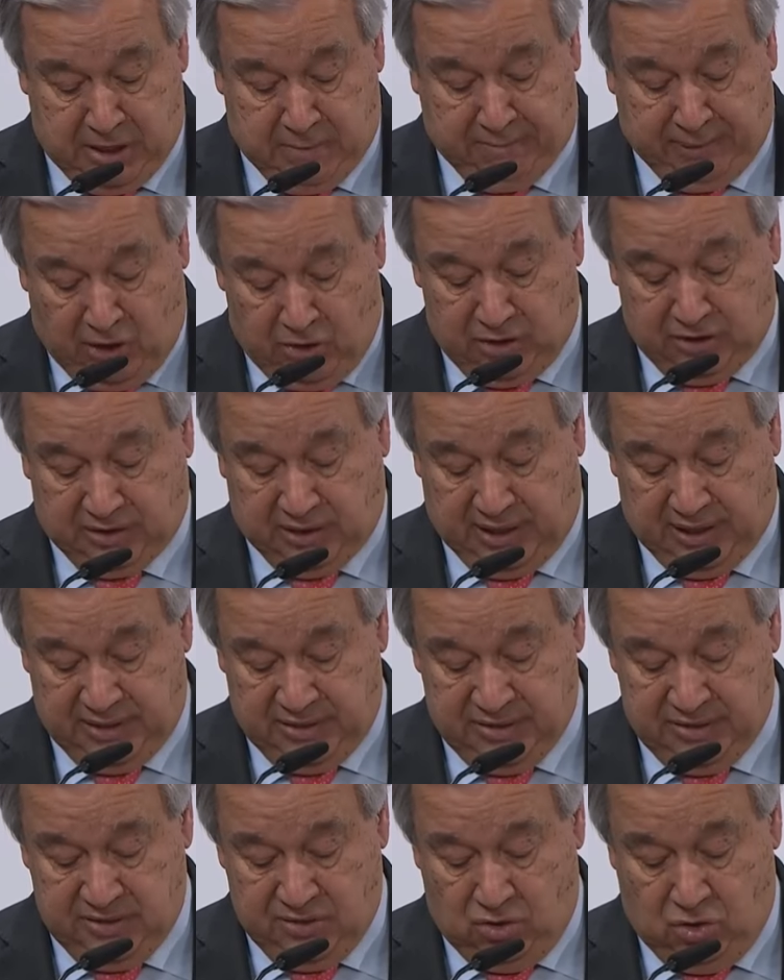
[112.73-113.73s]
les
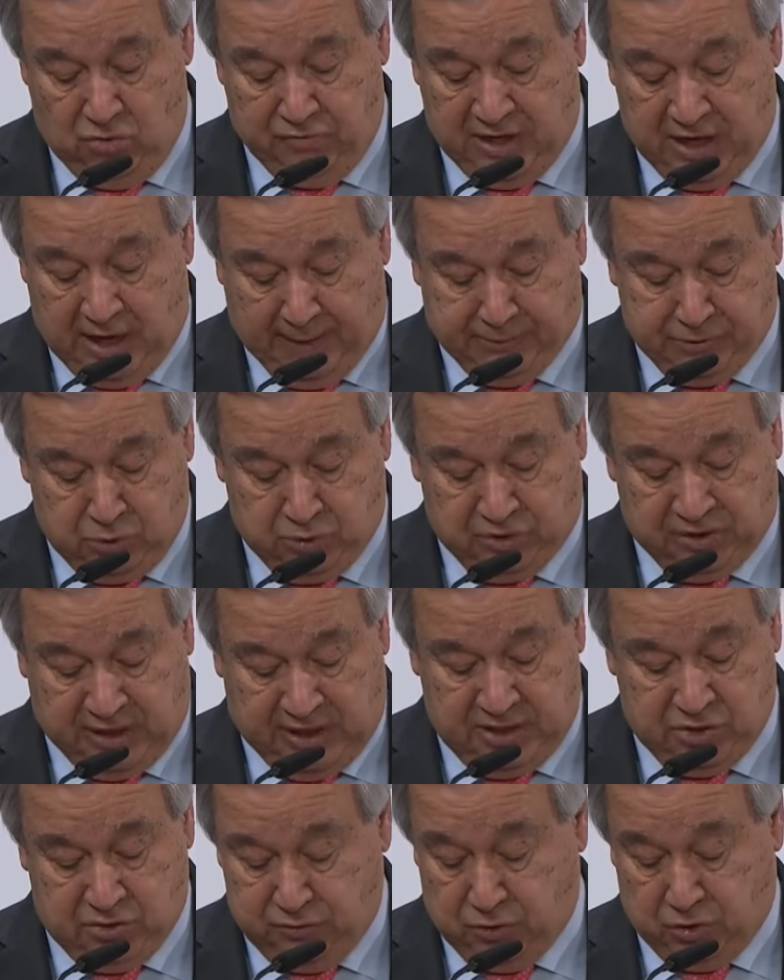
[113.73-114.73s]
avantages compétitifs
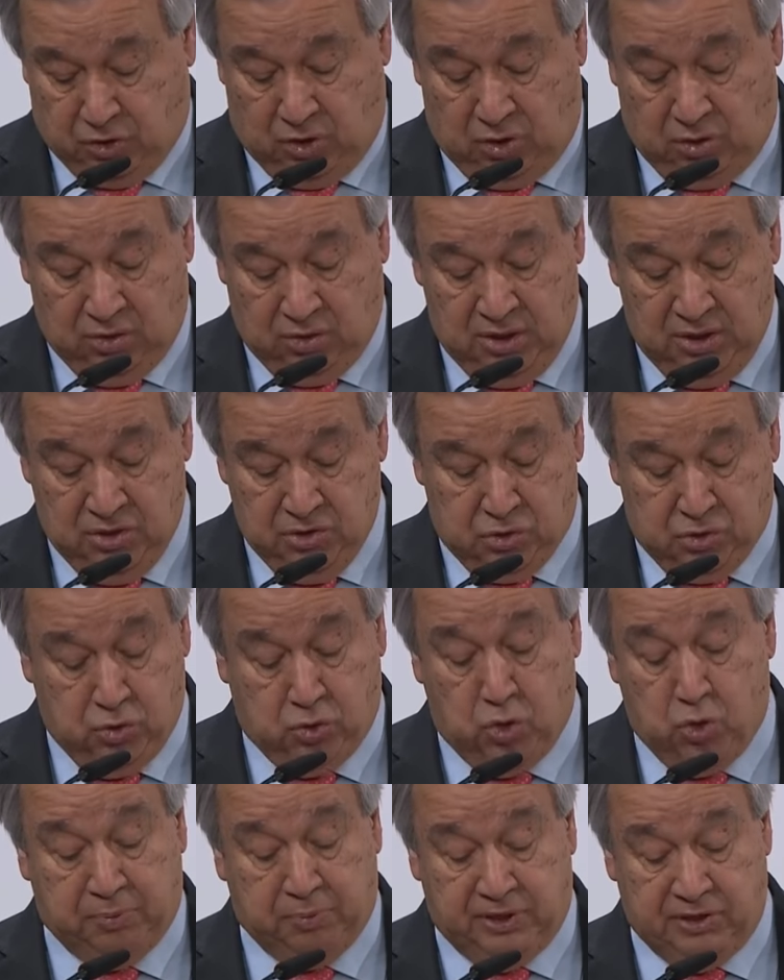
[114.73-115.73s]
plutôt que les
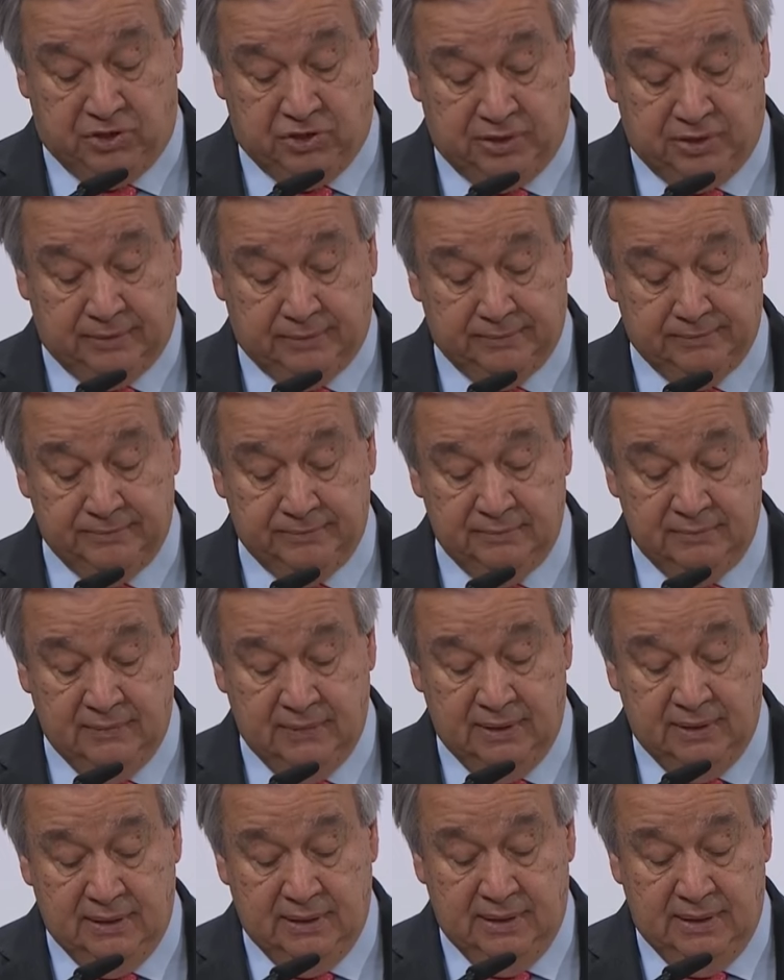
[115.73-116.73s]
bénéfices
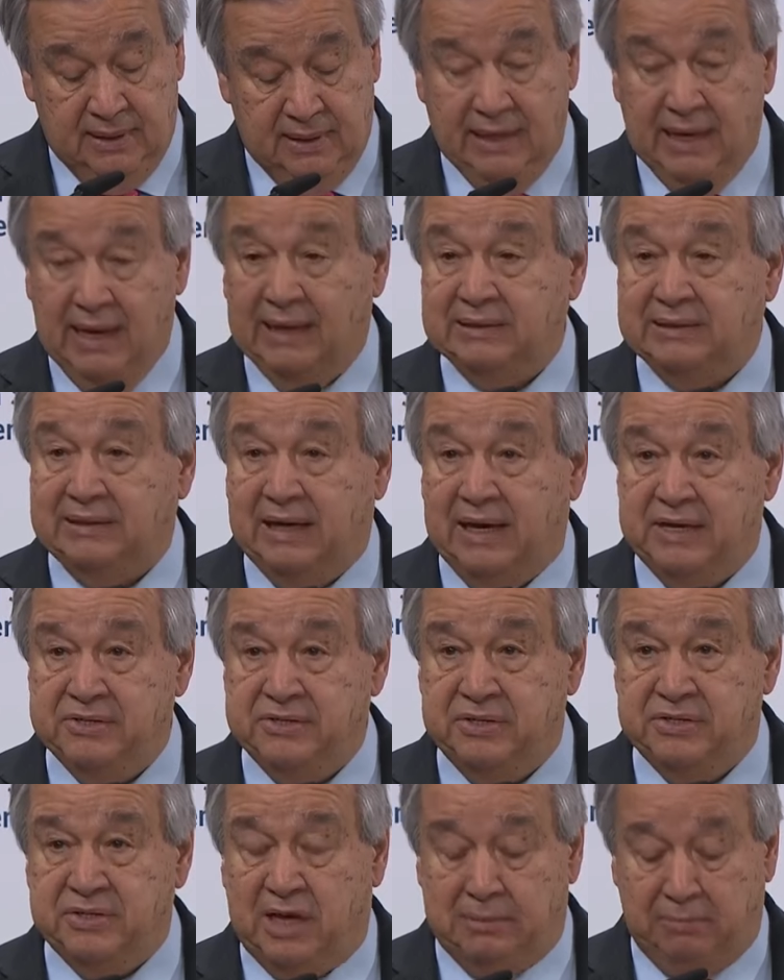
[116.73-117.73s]
coopératifs pour tous.
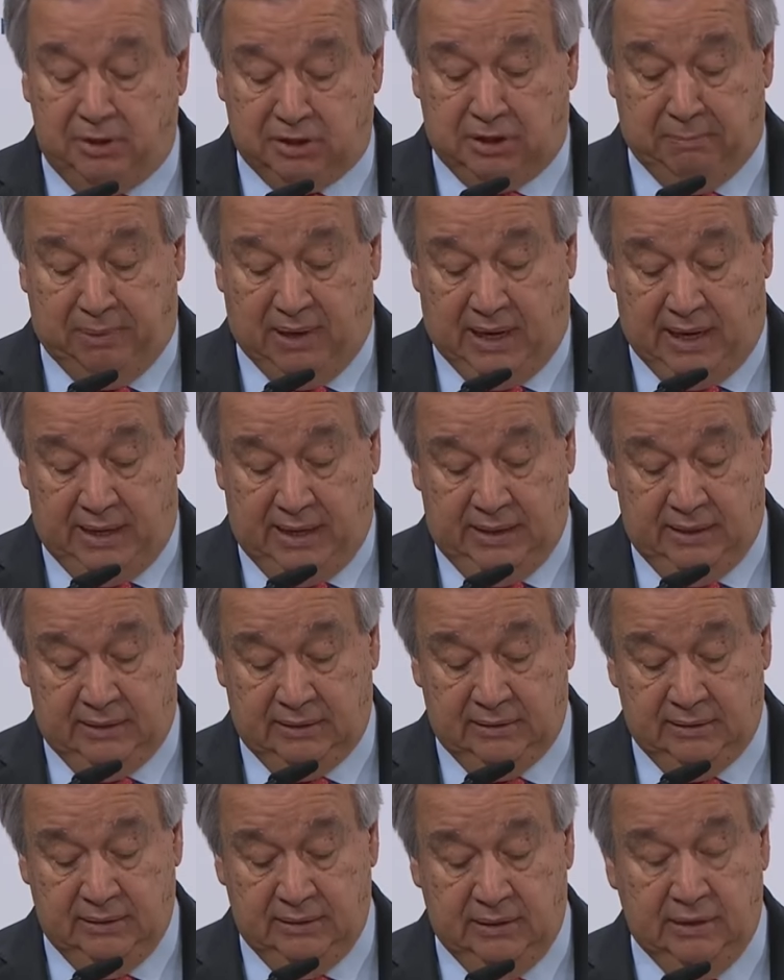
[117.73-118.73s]
Cette
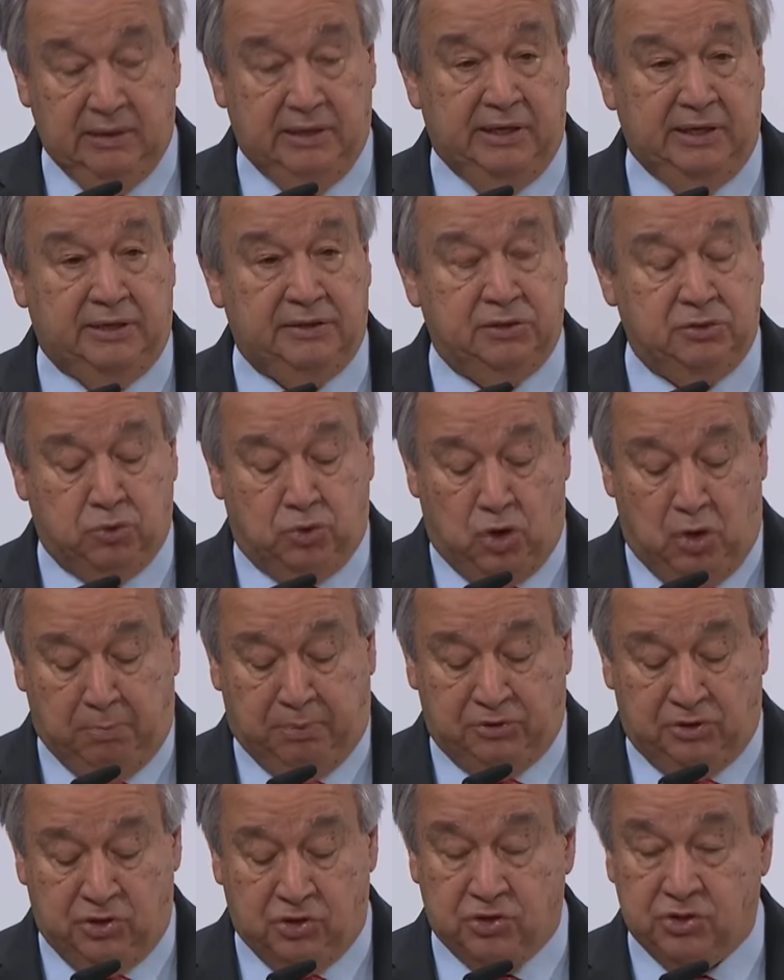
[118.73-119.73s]
compétition et cette
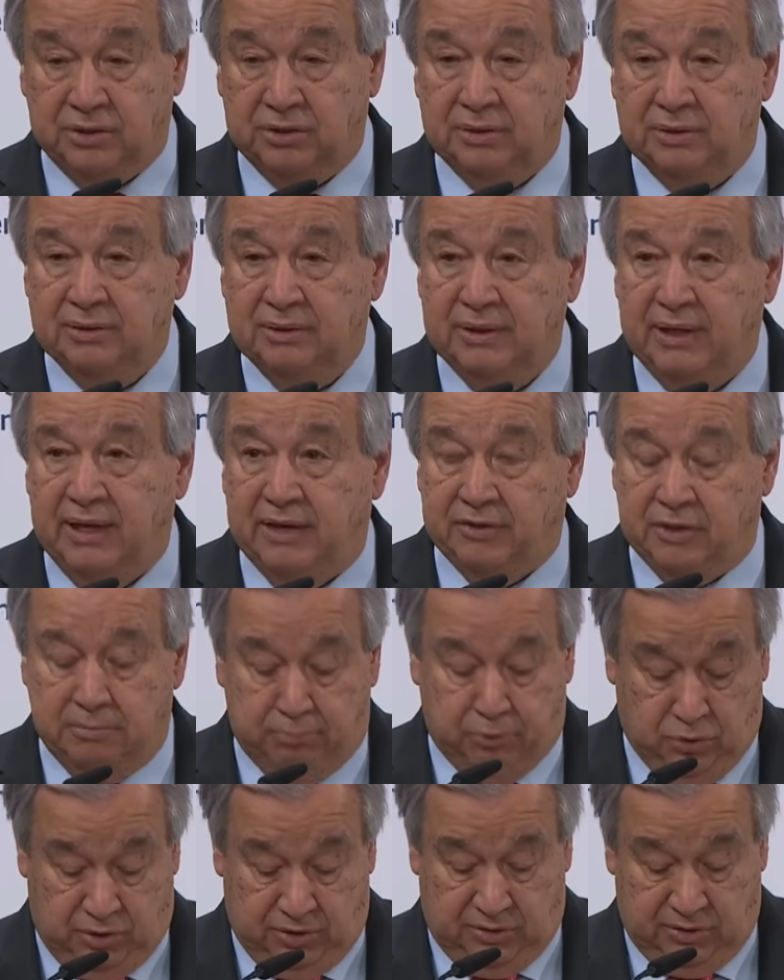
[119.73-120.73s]
impunité entraînent
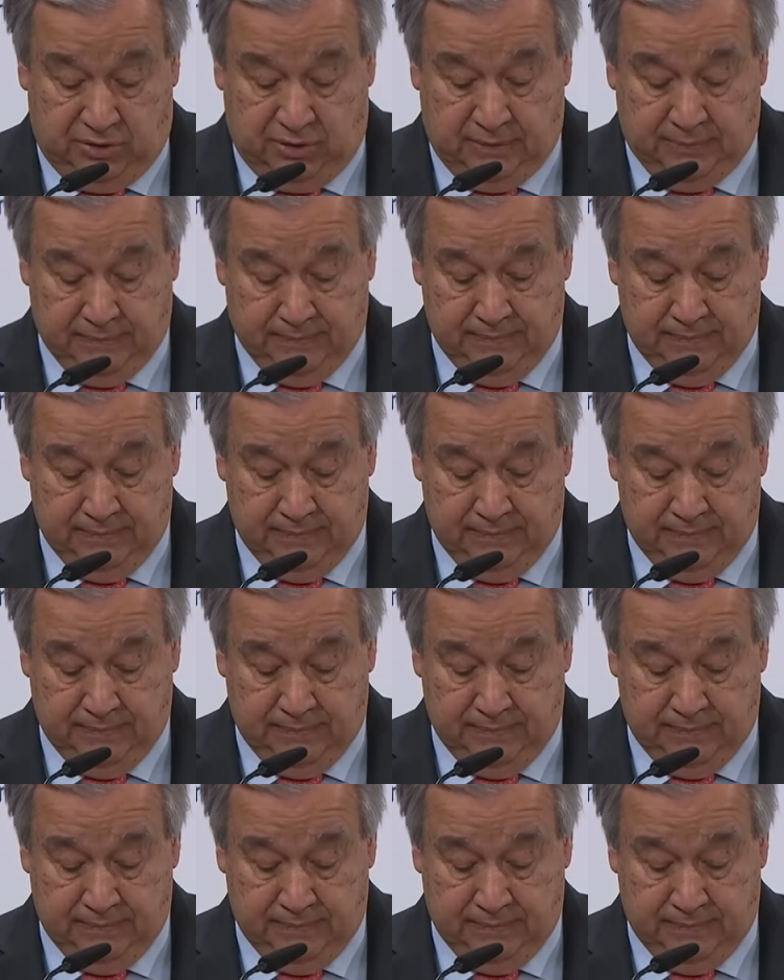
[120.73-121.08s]
de multiples